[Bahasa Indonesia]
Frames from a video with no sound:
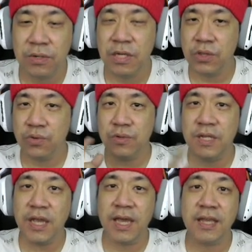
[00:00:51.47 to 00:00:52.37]
Itu
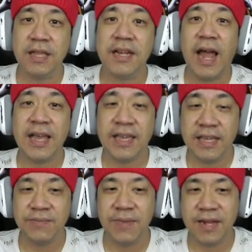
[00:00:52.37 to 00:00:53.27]
di end yang
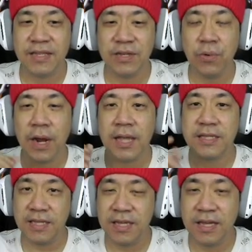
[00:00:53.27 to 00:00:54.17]
terakhir, makanya gue
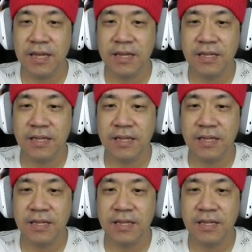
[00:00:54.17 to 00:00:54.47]
kasih ya.